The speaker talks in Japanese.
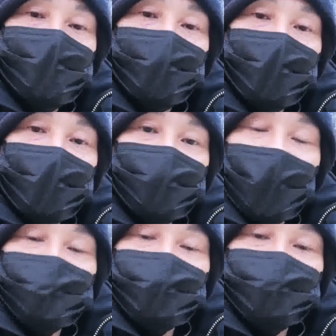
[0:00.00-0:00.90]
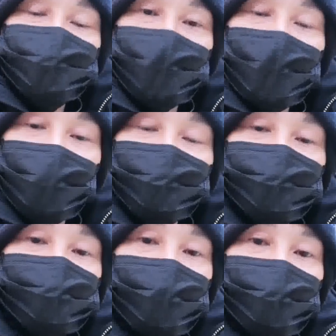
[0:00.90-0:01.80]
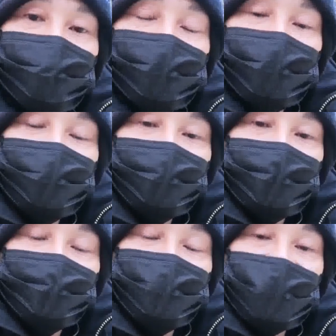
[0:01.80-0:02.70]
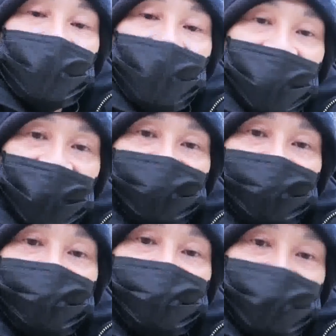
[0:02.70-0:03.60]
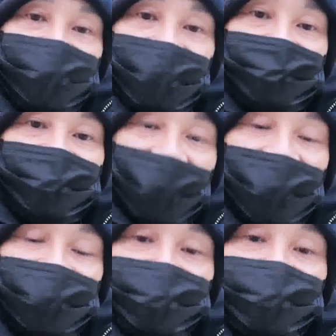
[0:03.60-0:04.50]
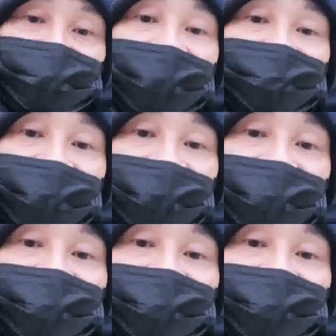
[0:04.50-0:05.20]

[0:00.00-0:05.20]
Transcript: じゃあ俺が完全に知らなくていいんだよ。み、みんなの話し振りにしか、話し振りになるから。